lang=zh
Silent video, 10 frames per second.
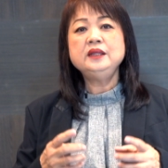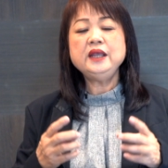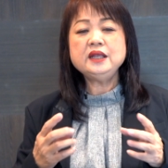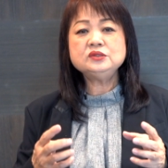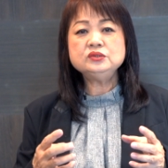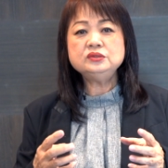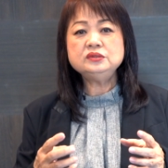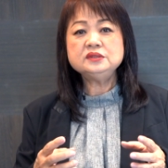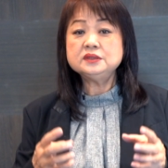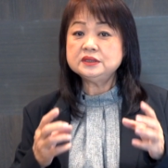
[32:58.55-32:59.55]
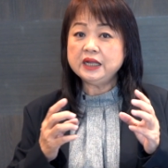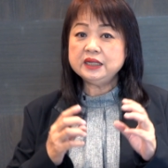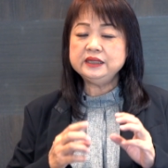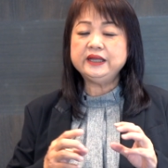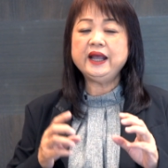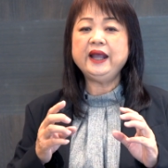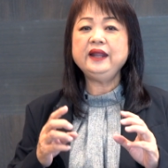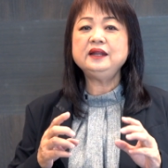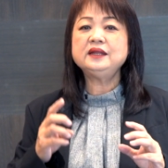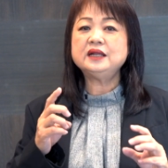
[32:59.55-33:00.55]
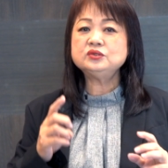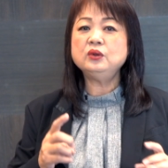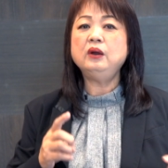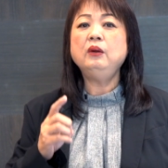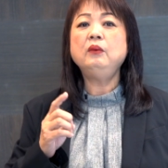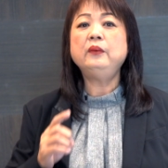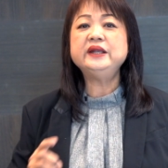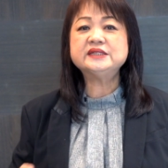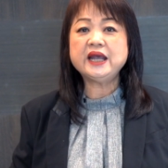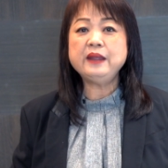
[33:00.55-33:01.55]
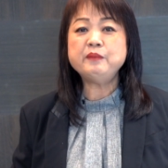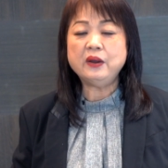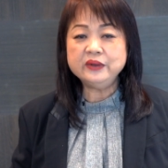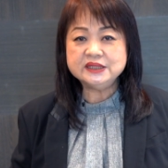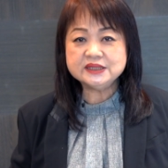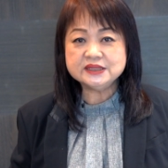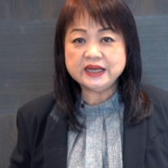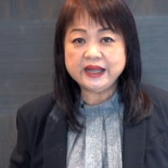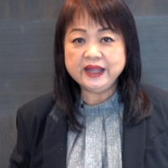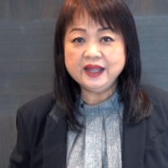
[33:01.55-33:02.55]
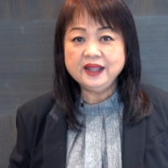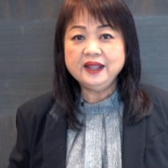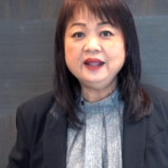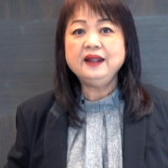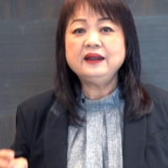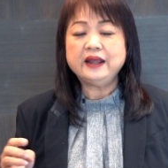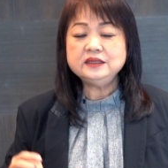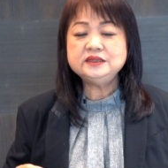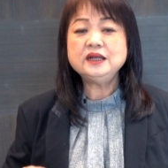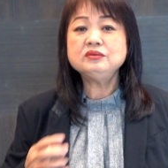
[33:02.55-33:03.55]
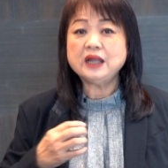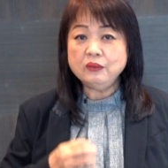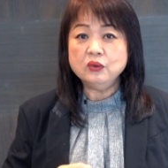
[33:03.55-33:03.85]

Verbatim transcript: 耶稣他离开，他说：“我会差保卫师来，来教导